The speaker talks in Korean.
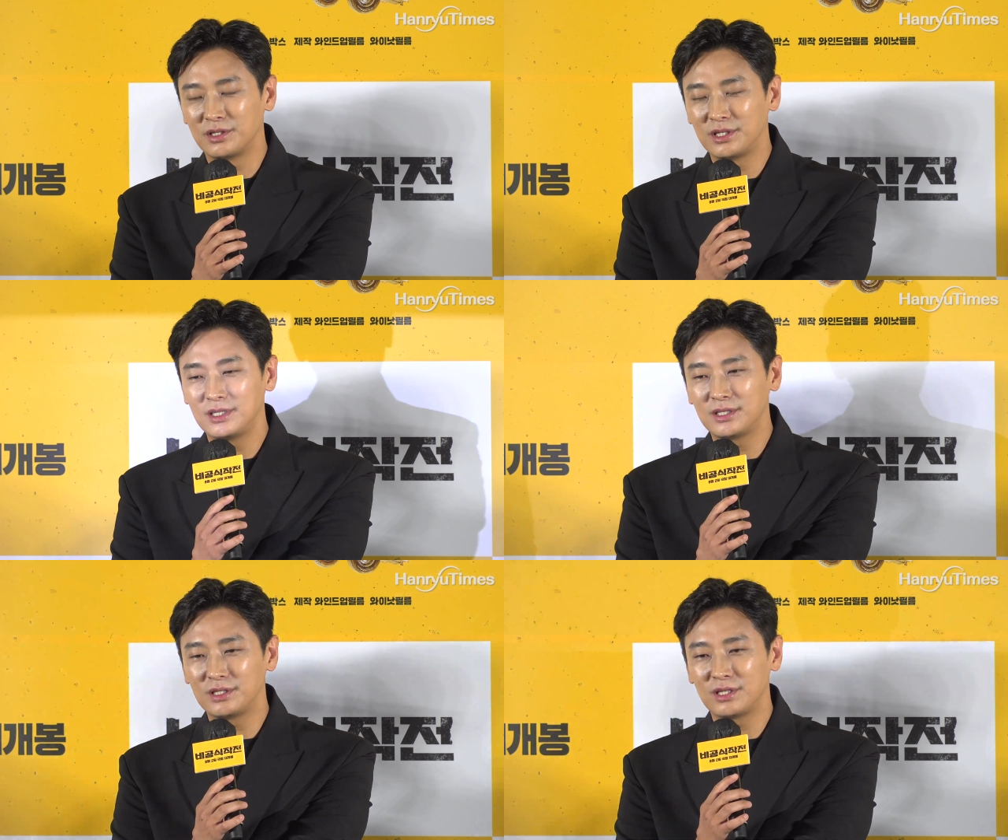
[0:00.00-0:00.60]

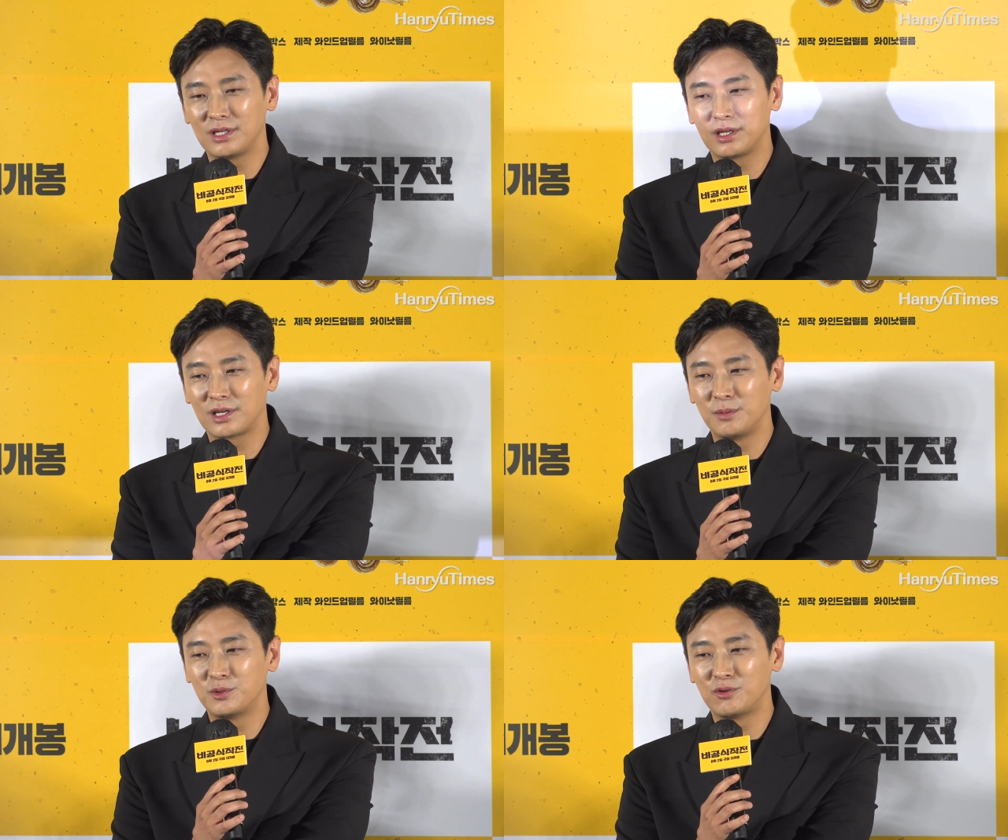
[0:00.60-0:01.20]
실제
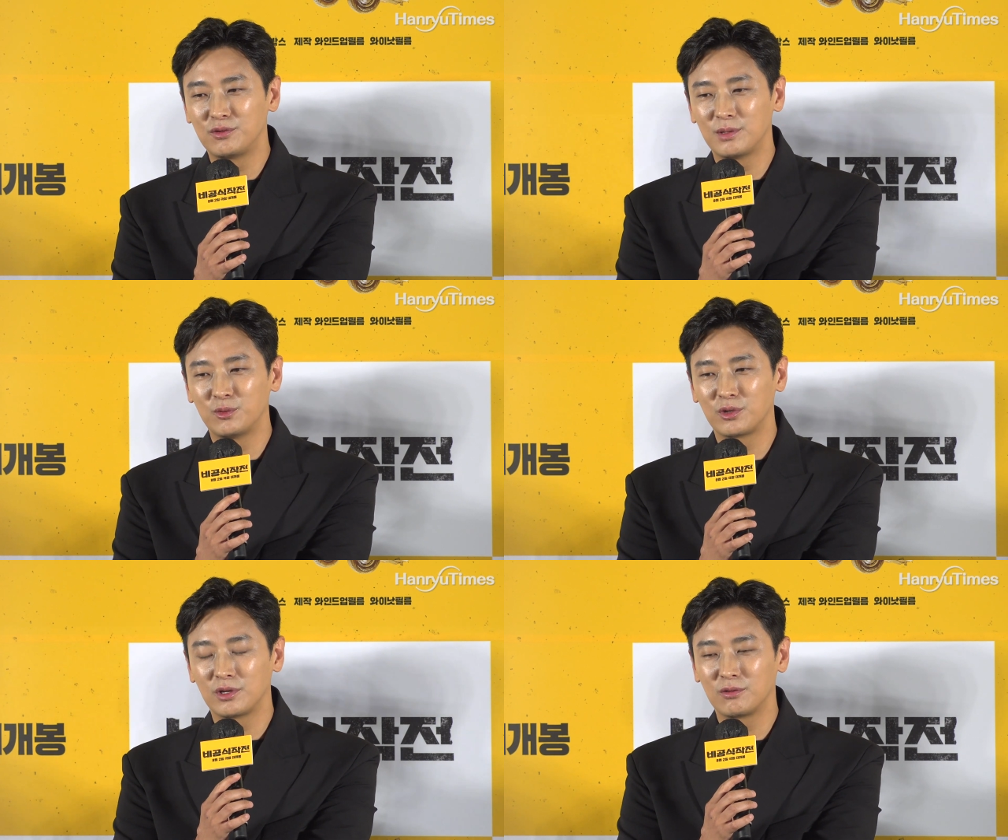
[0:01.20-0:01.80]
김성훈
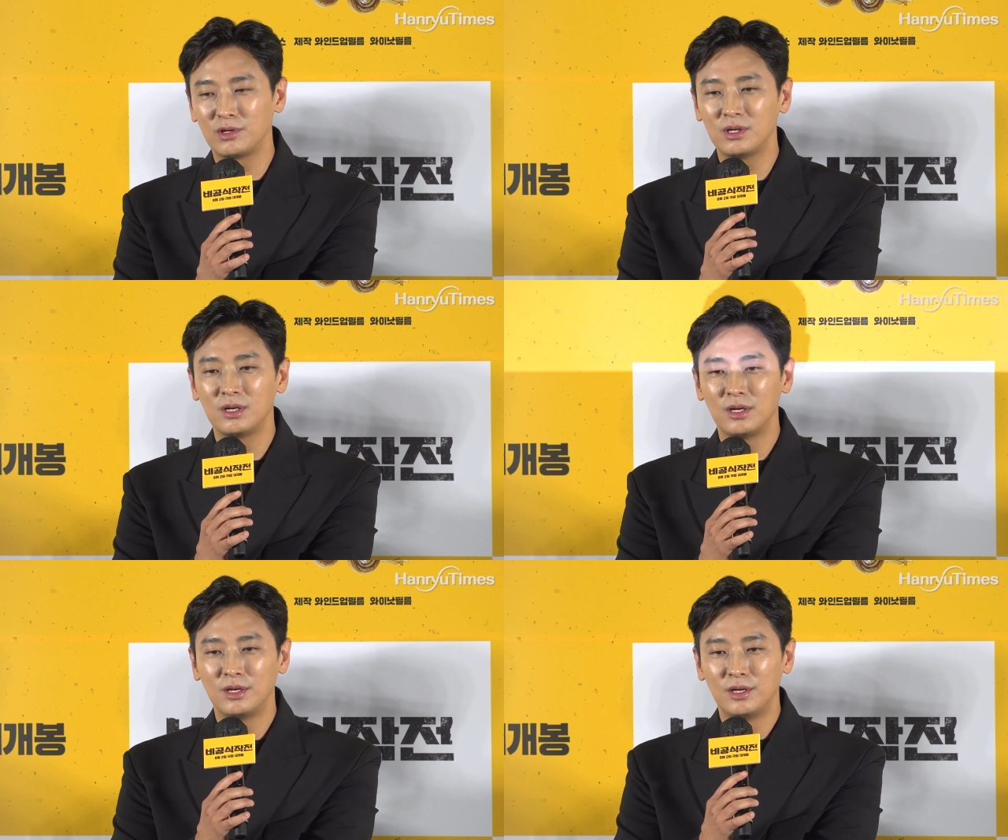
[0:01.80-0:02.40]
감독님과
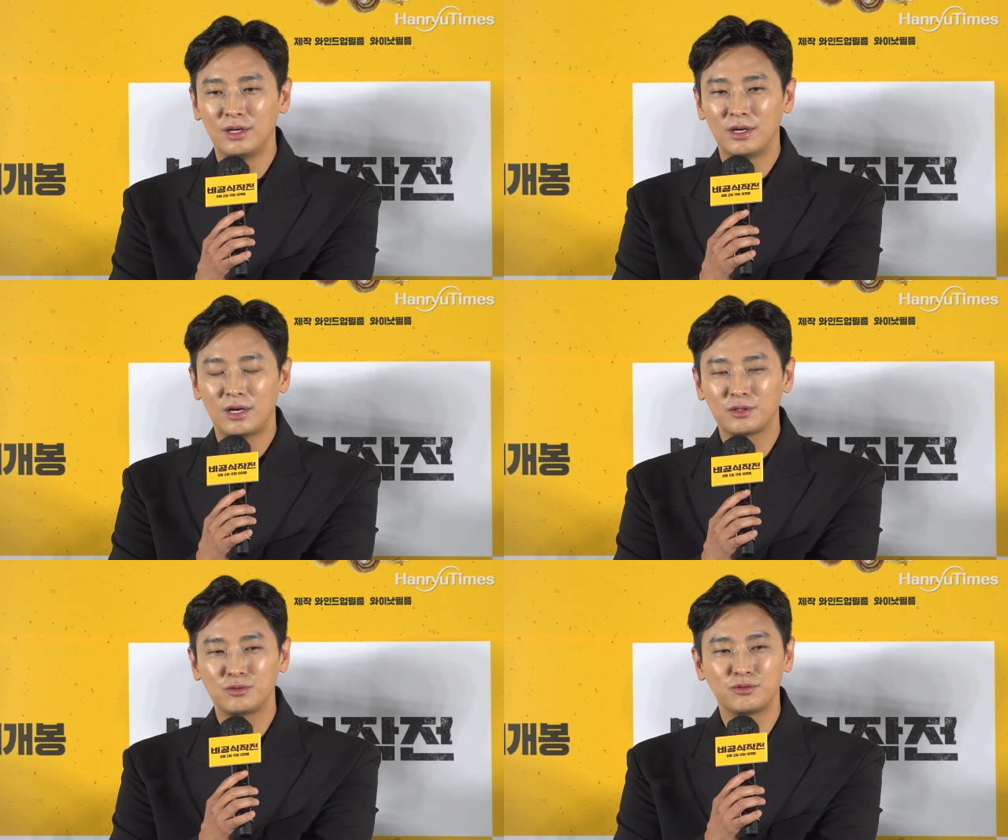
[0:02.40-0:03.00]

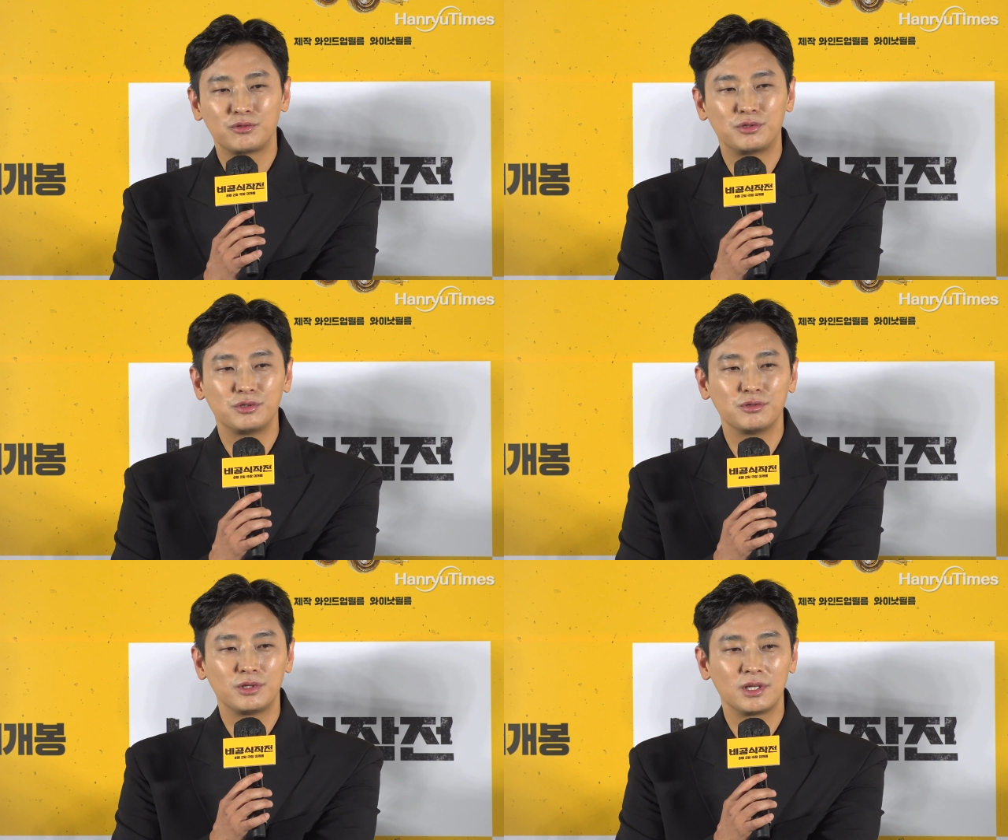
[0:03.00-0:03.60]
하종우
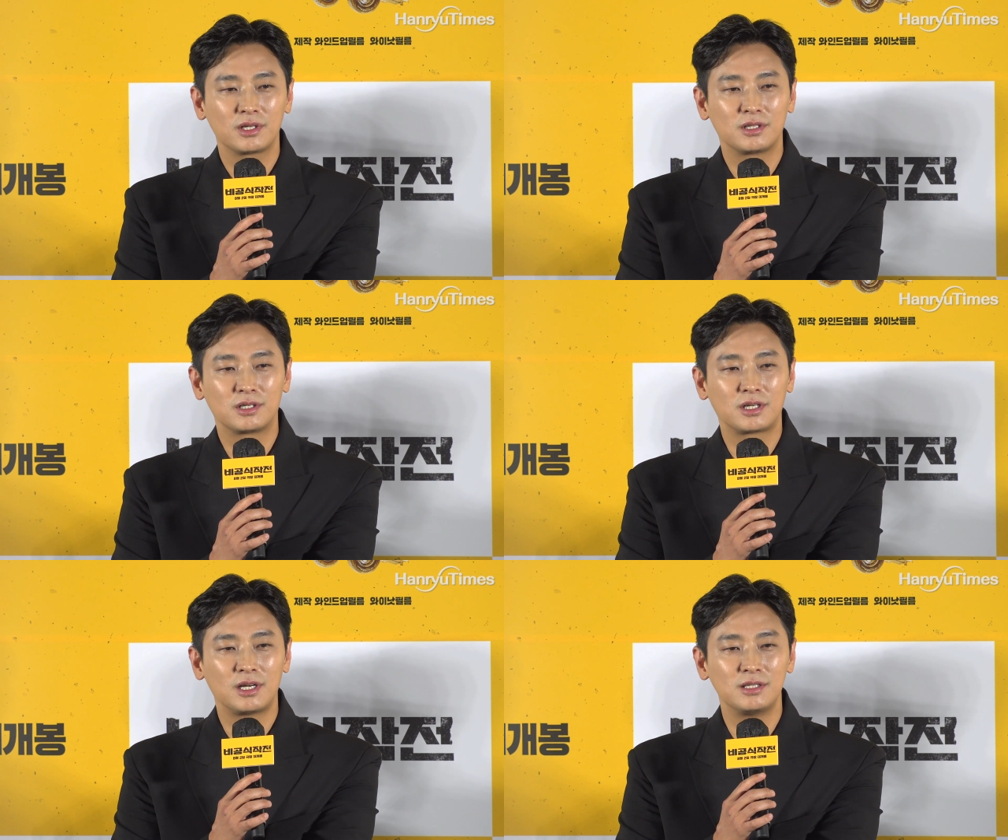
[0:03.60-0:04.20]
주준의
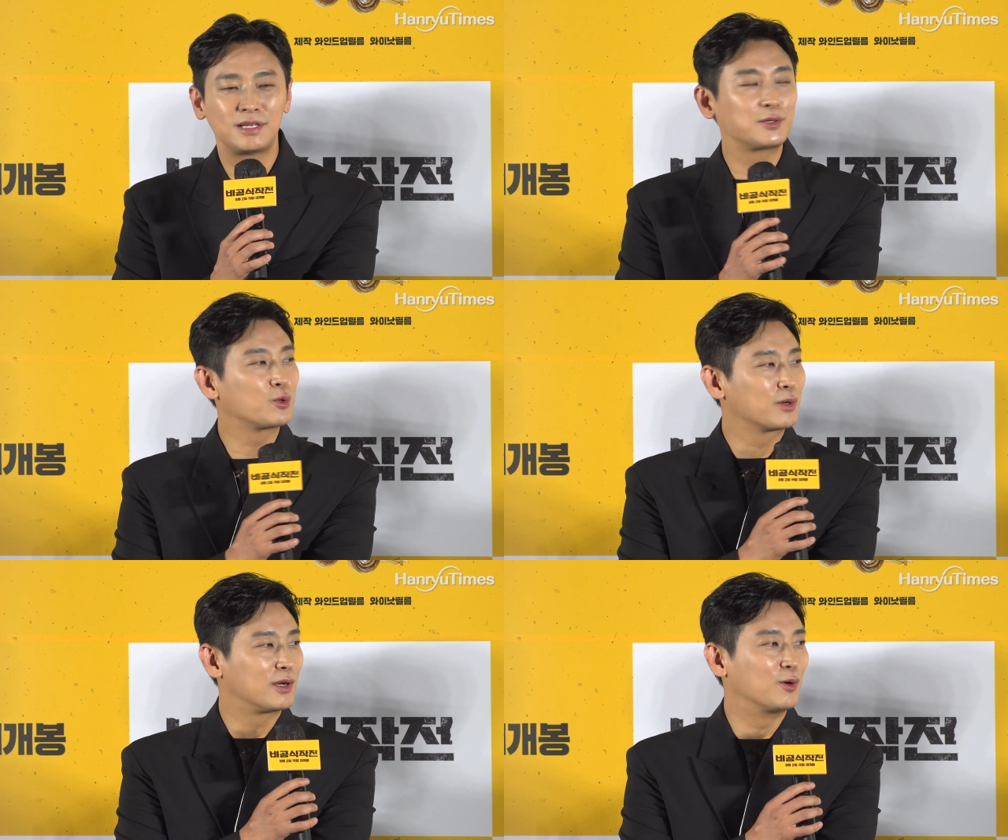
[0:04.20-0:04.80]
극한
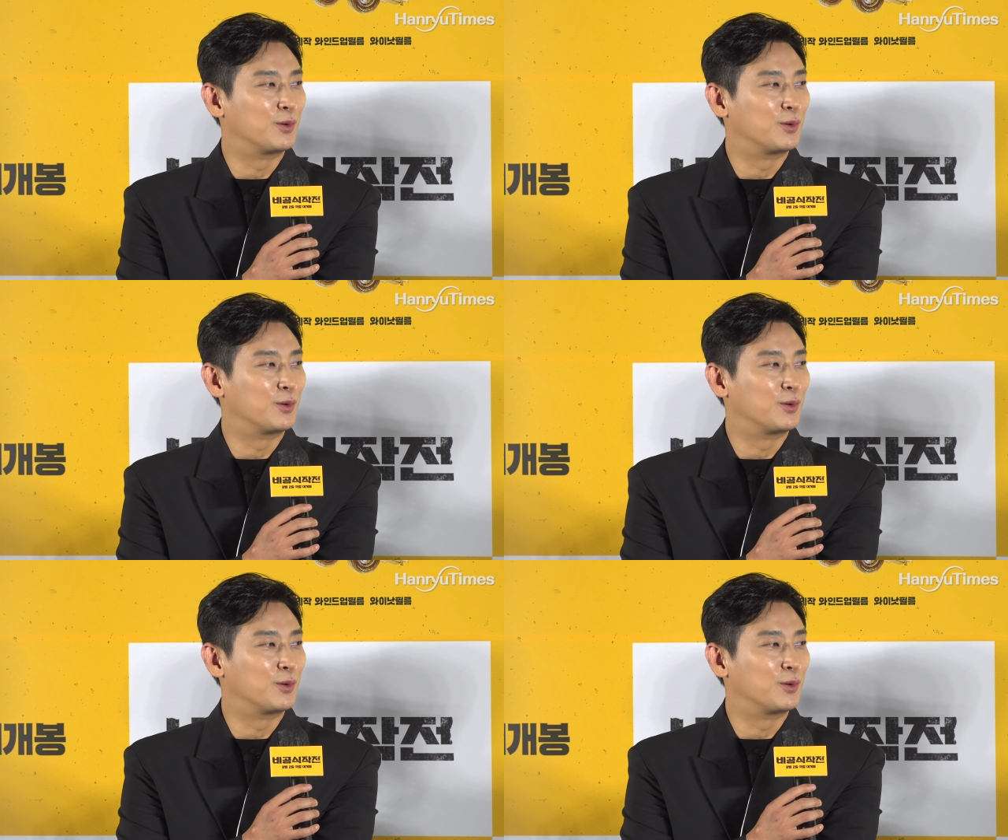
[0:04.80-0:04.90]
생존기라고